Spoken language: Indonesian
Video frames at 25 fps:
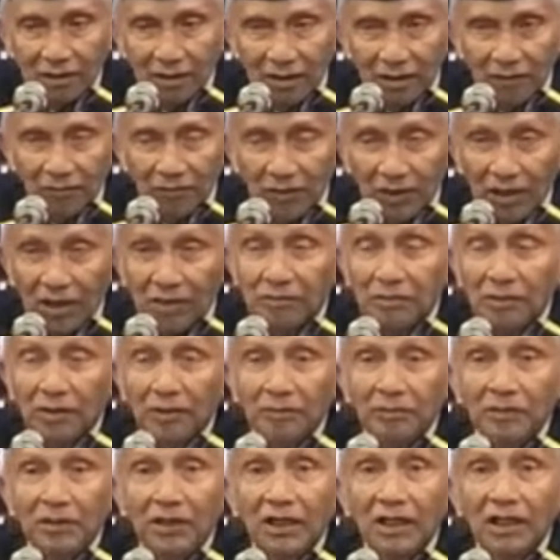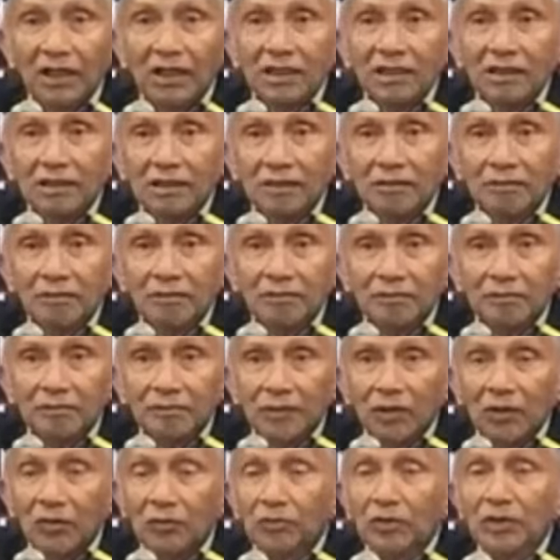Apakah Bapak
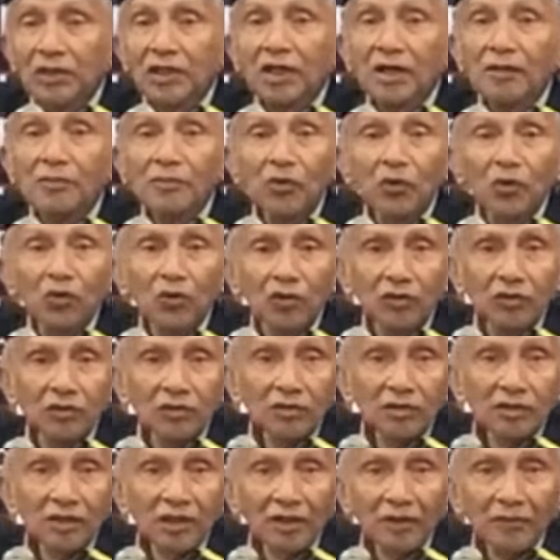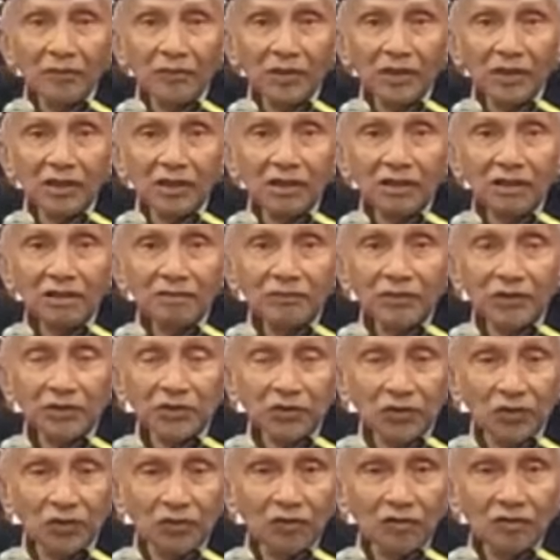mau bergabung apa
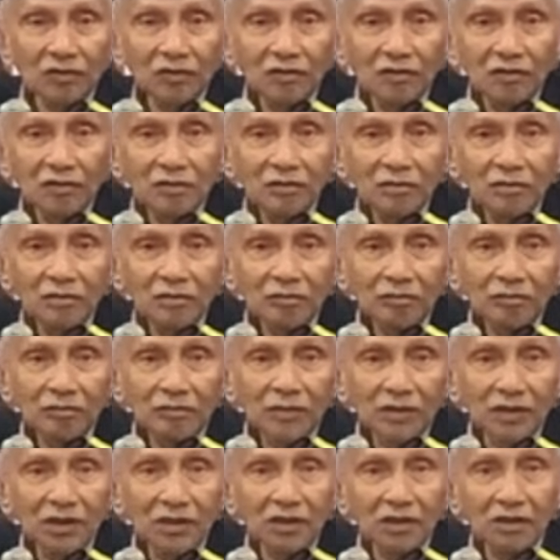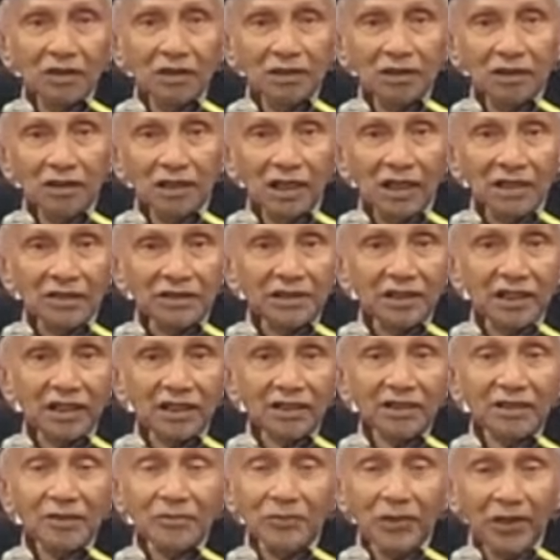besok
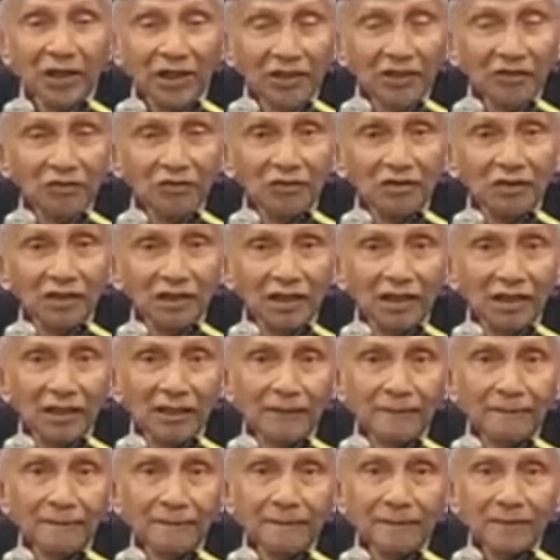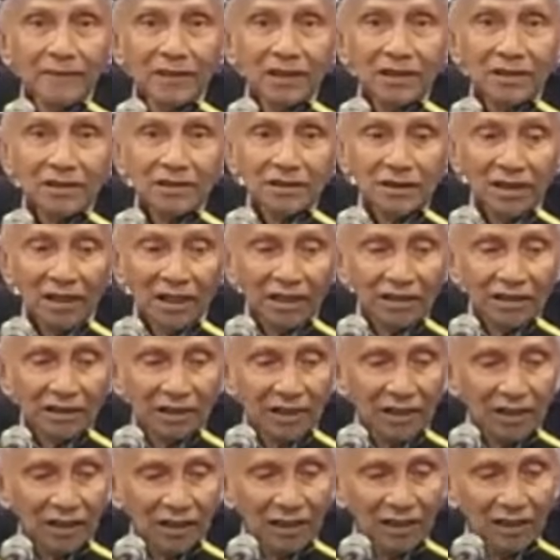menghajar DPR itu loh ya. Saya
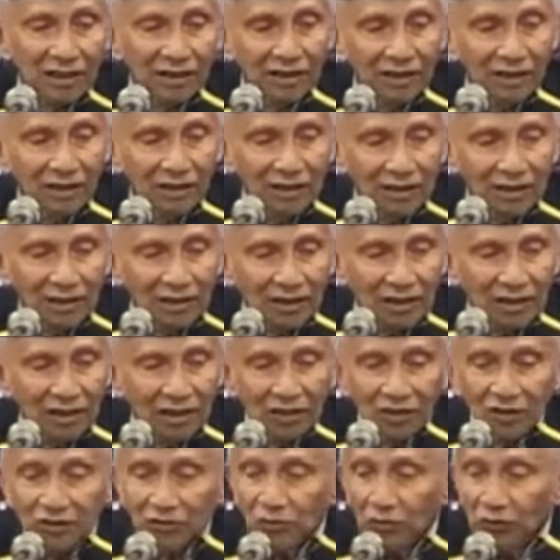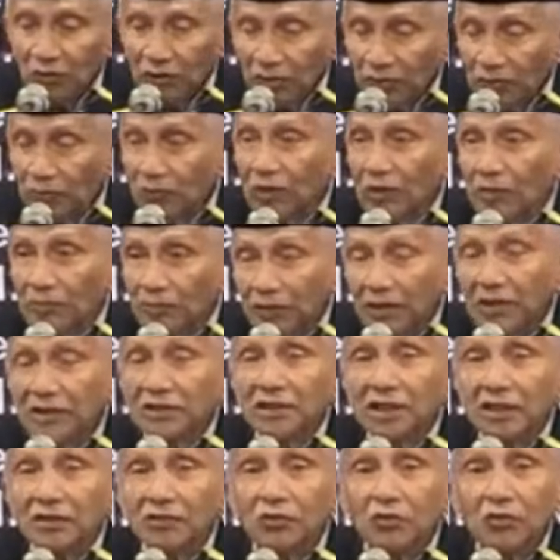katakan kalau seluruh ribu lebih
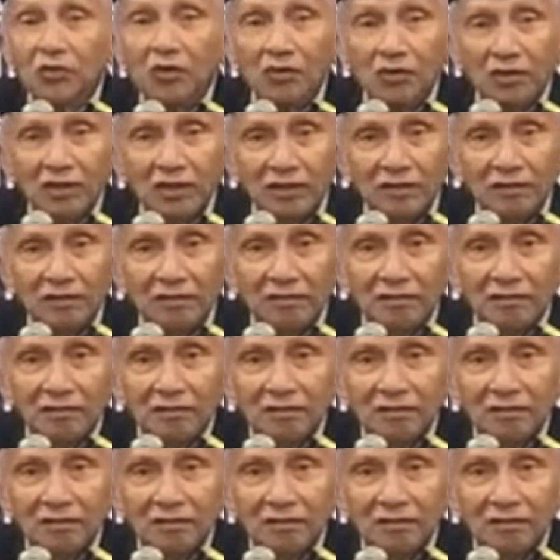saya turun. Gitu.